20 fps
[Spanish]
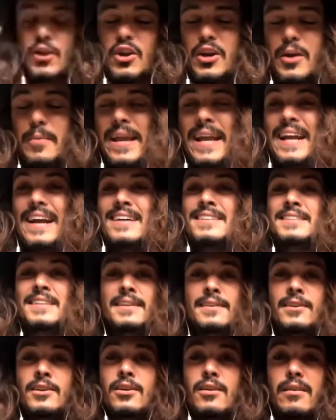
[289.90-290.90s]
que me
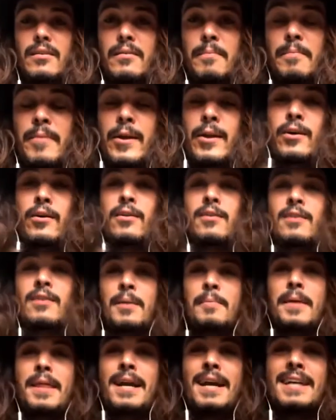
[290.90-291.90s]
encasillo, pero
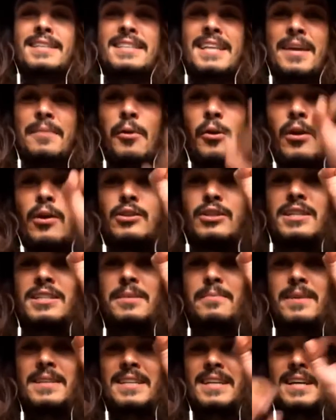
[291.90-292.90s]
en vez de encasillarme en una cosa
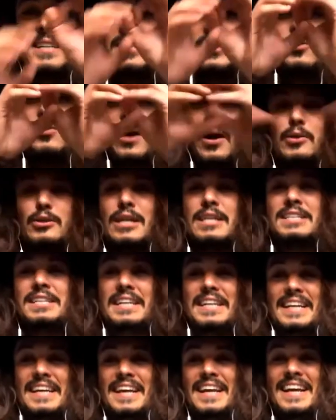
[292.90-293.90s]
así, me encasillo en una cosa
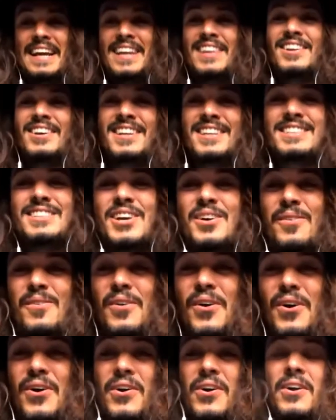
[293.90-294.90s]
así. Entonces,
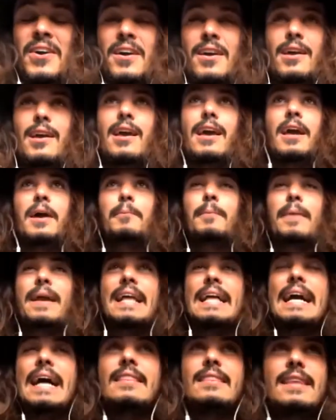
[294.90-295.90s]
como eh, me
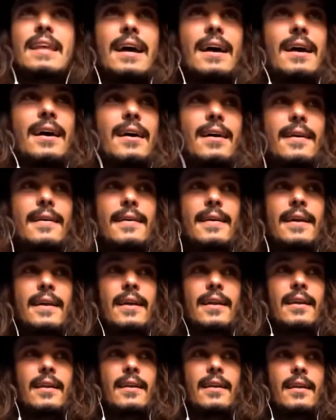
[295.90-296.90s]
encanta
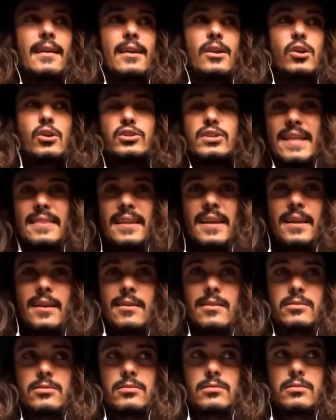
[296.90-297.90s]
los
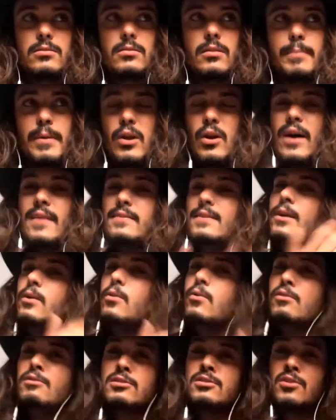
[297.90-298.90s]
latinos, pero
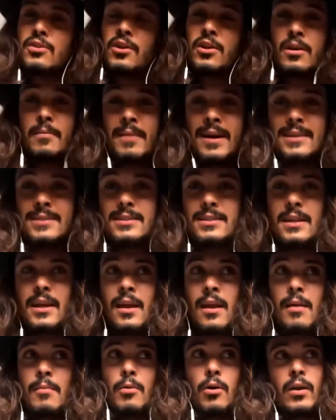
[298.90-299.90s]
antiguos, rollo más
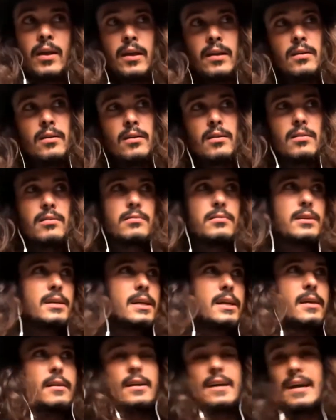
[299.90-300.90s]
eh, bolero,
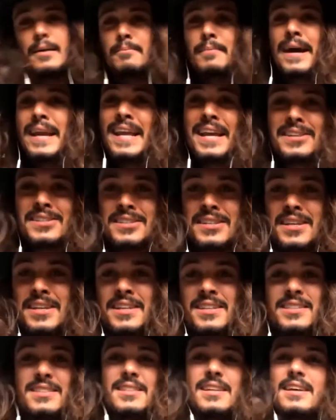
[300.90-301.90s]
eh,
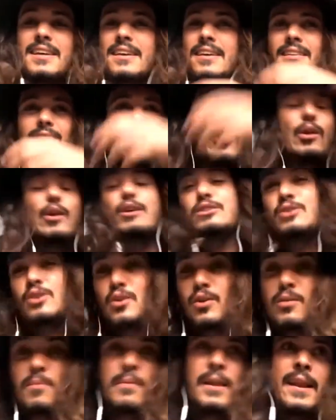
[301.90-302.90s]
mariachis, todo esto,
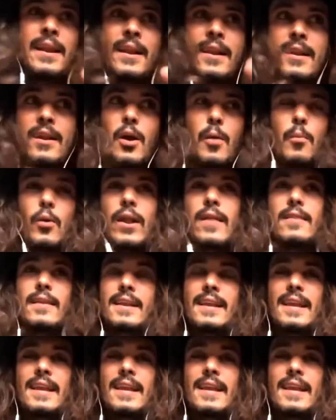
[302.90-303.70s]
¿no? En plan, como el